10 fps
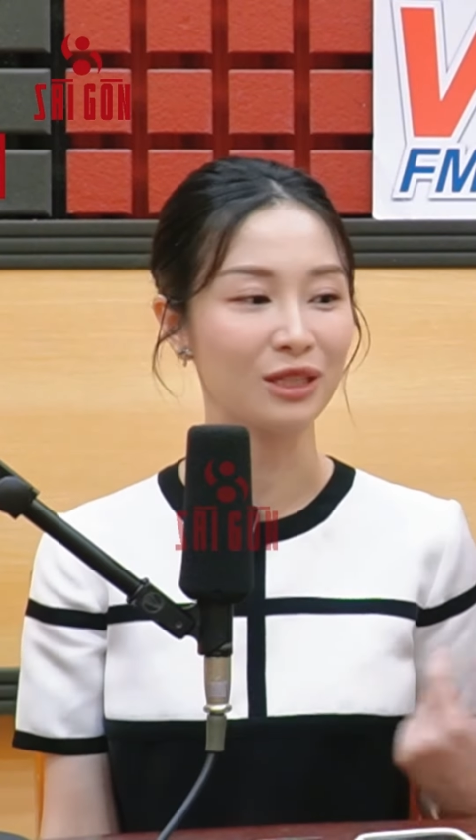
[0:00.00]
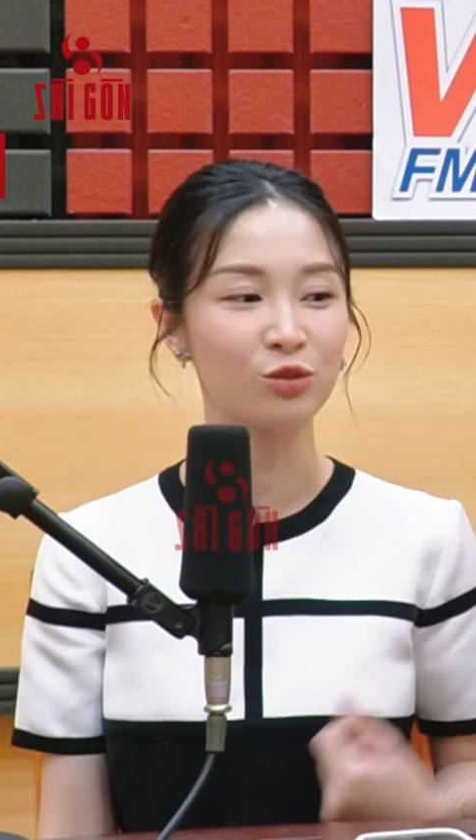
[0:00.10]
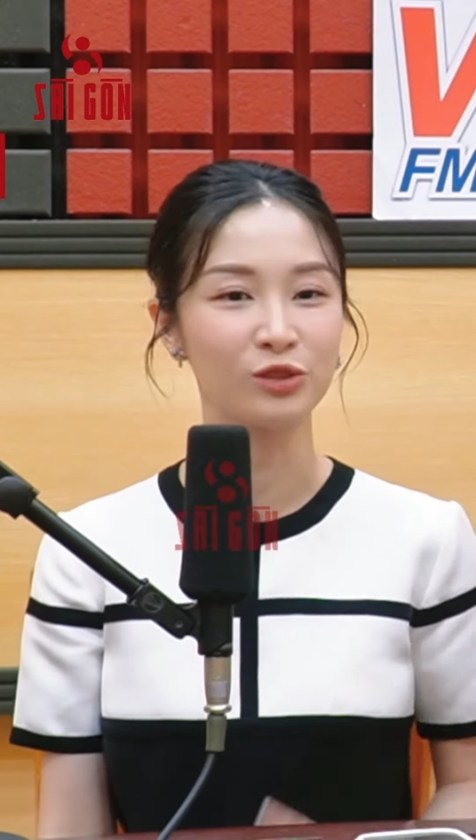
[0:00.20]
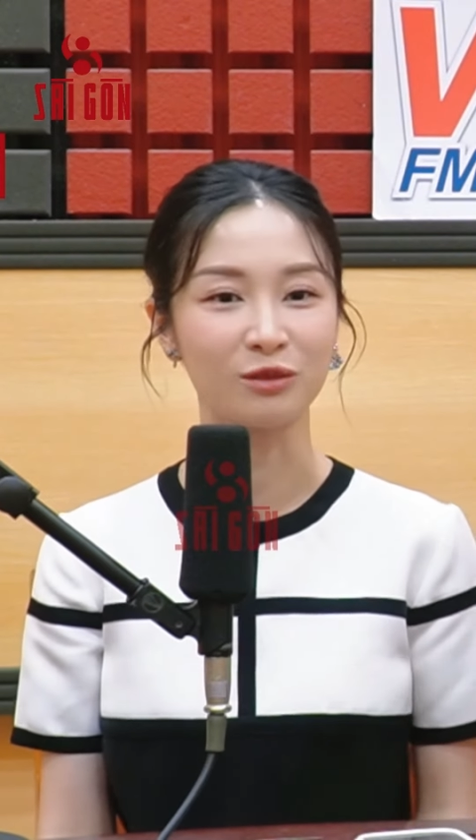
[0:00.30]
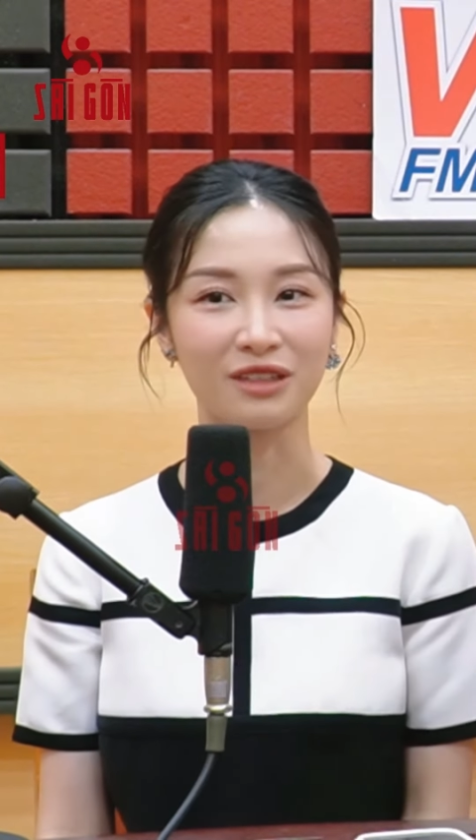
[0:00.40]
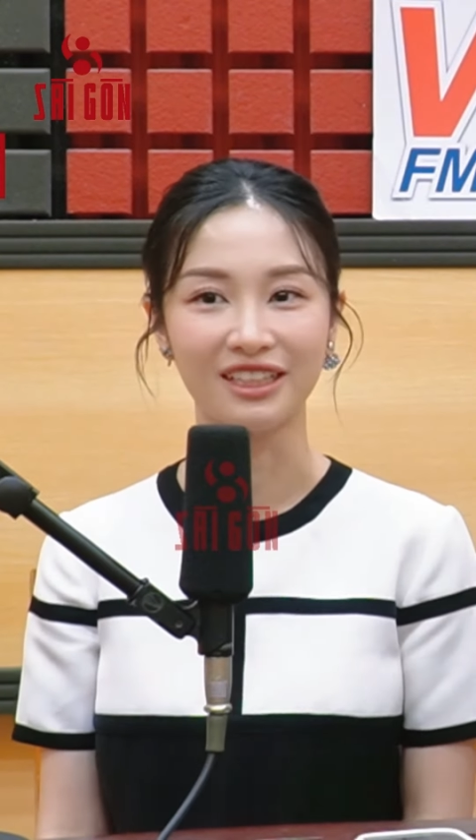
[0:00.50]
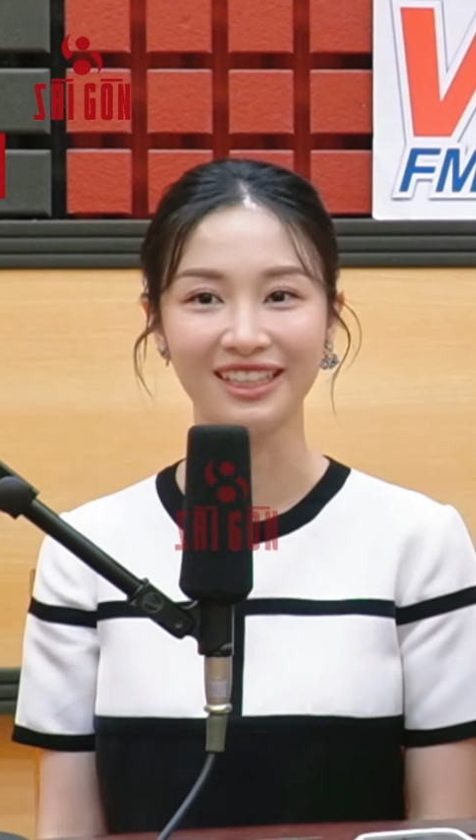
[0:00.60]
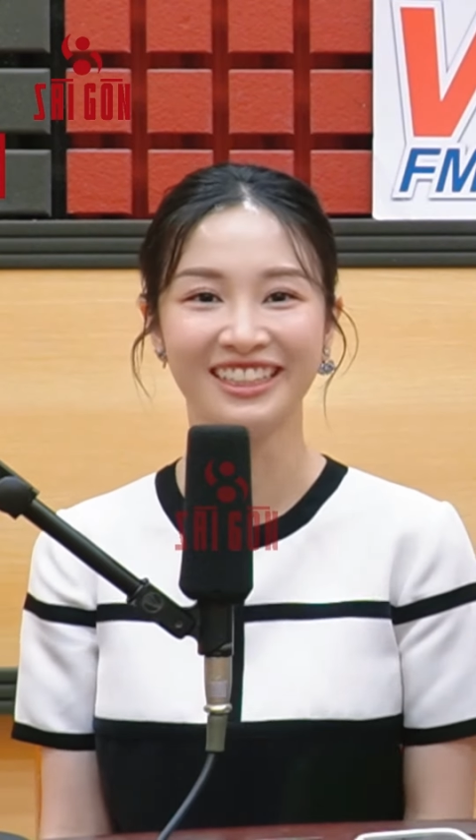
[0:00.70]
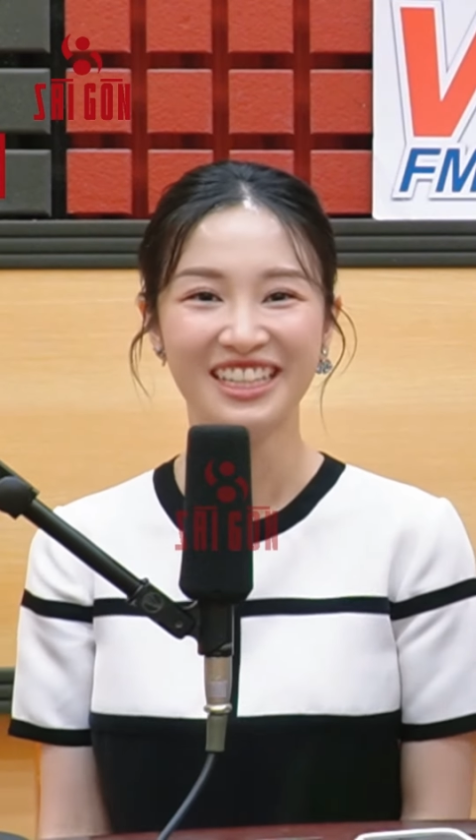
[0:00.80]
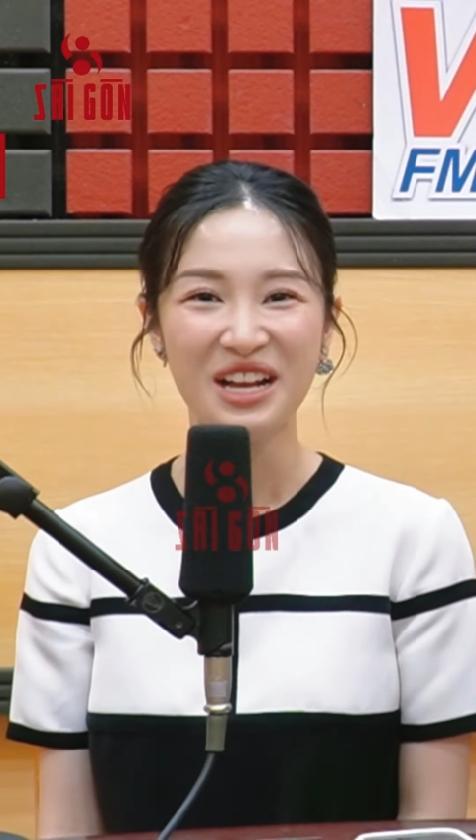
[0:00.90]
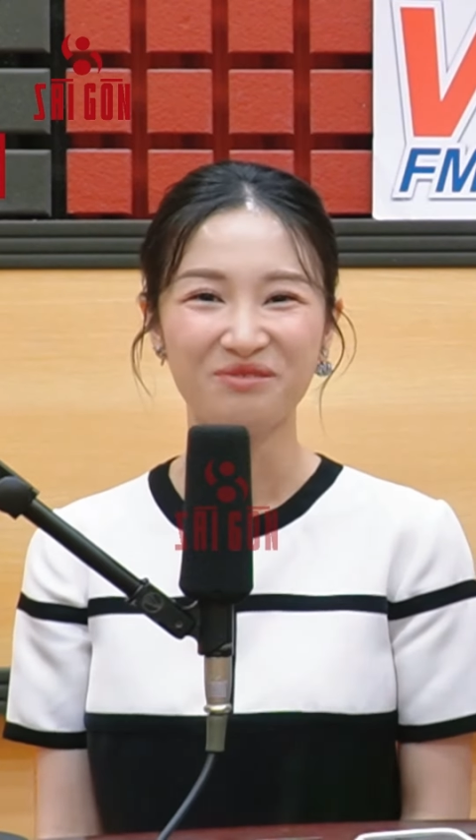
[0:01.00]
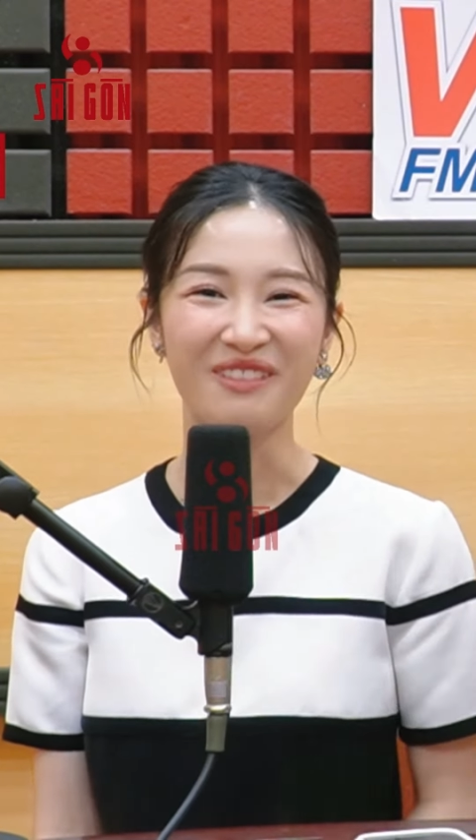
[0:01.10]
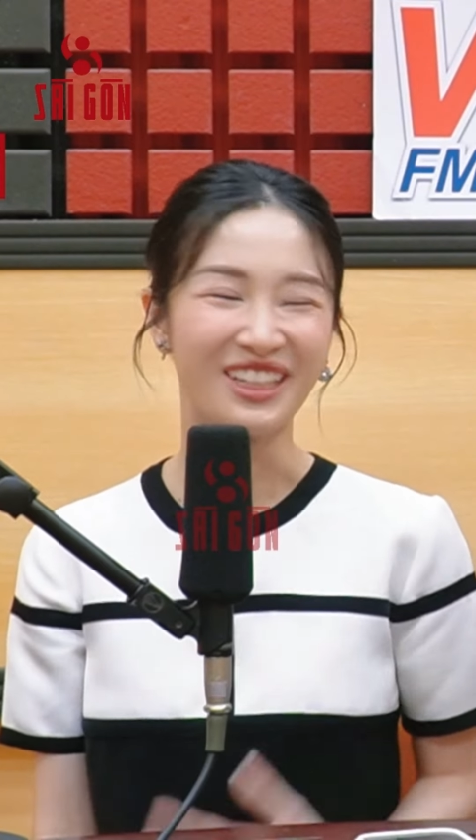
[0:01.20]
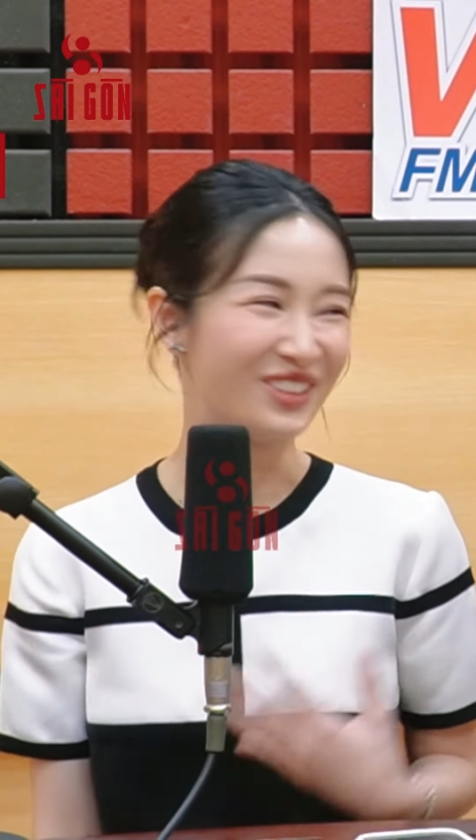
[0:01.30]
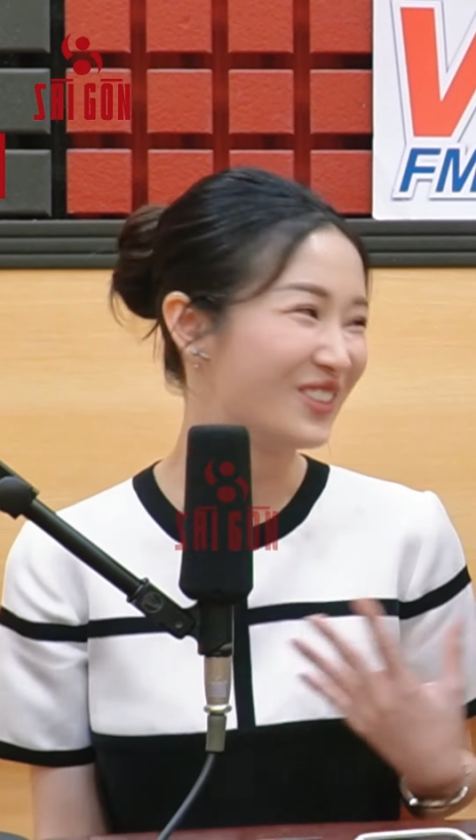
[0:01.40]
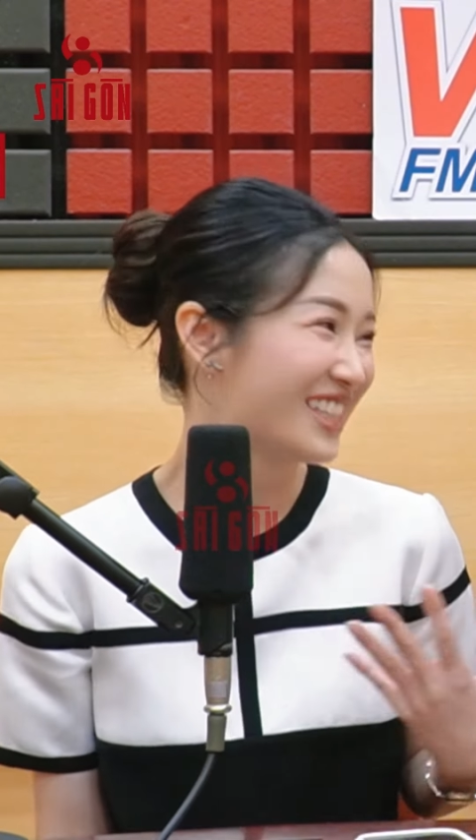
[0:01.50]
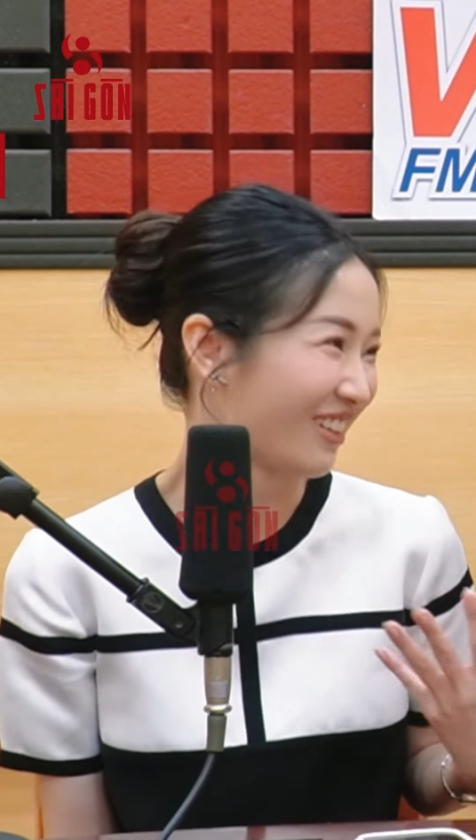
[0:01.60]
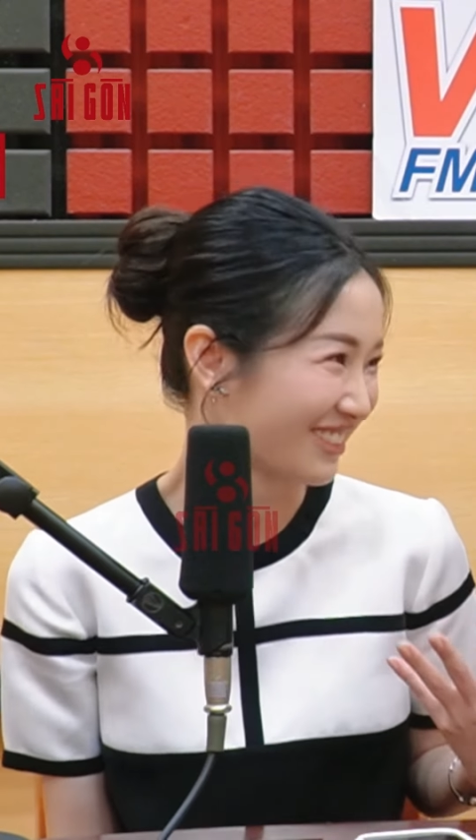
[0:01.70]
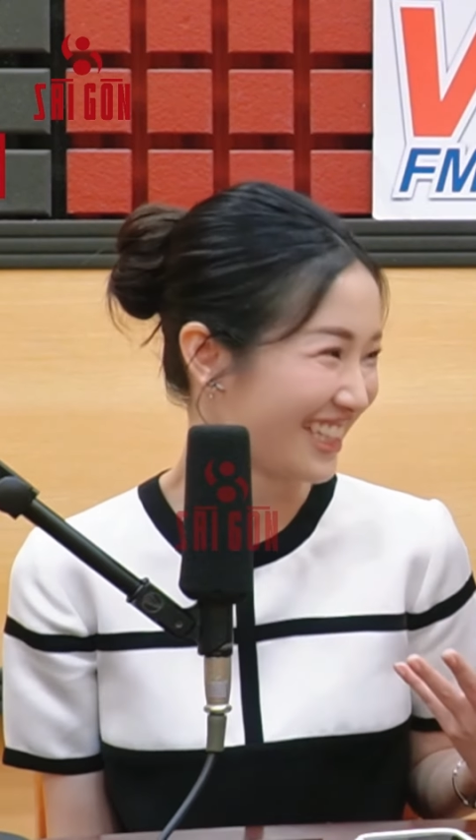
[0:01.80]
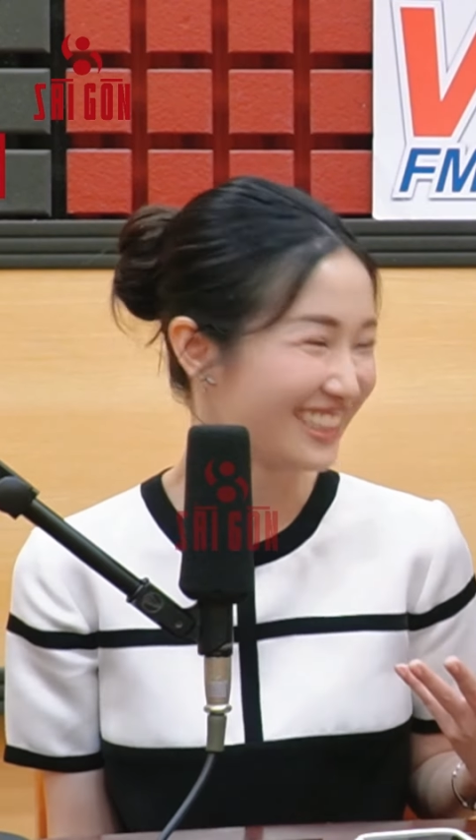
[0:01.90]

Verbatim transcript: menu trong đấy Menu trong